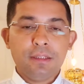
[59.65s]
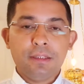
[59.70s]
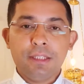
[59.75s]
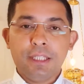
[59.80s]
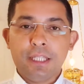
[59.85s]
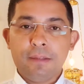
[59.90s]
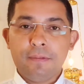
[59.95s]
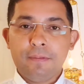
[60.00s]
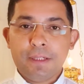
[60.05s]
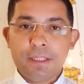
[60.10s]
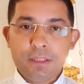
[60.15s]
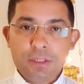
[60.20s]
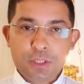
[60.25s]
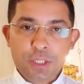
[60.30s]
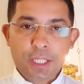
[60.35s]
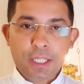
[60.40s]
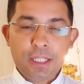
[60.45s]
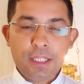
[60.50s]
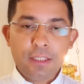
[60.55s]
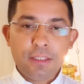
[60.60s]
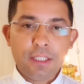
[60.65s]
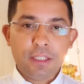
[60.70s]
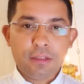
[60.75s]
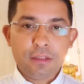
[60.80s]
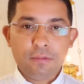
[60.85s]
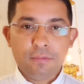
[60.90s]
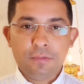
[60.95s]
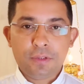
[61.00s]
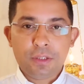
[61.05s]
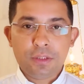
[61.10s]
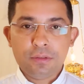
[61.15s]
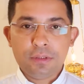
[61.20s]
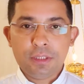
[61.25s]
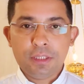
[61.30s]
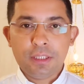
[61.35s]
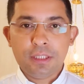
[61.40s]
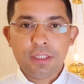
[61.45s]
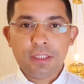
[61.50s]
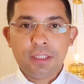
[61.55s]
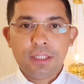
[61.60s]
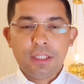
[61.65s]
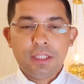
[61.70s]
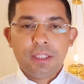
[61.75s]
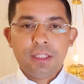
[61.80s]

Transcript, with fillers: nei Vangeli nei confronti